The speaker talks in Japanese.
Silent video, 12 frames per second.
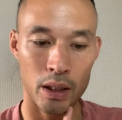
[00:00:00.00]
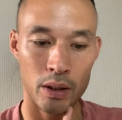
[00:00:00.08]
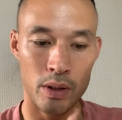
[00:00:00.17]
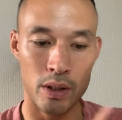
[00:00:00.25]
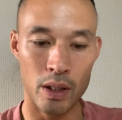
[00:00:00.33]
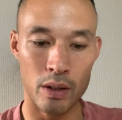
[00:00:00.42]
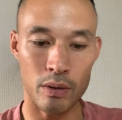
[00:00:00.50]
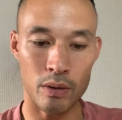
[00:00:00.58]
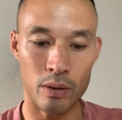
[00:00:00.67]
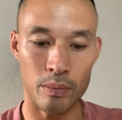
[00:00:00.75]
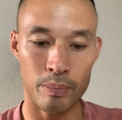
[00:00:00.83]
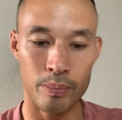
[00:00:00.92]
USL
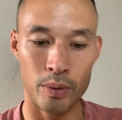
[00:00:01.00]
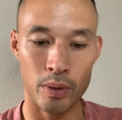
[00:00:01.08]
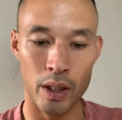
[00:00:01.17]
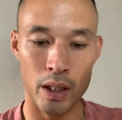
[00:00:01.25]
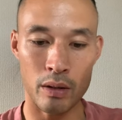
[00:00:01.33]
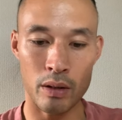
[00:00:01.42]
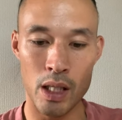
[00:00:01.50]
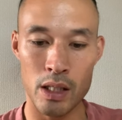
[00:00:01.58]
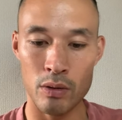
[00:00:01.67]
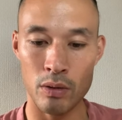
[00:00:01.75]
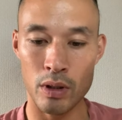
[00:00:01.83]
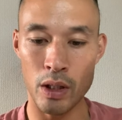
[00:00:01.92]
のプロ契約を勝ち
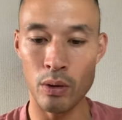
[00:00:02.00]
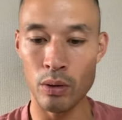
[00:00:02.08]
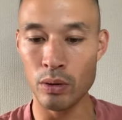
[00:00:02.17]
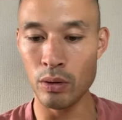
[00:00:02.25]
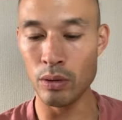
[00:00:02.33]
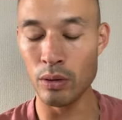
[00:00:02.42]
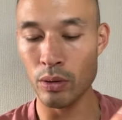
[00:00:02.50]
取った翌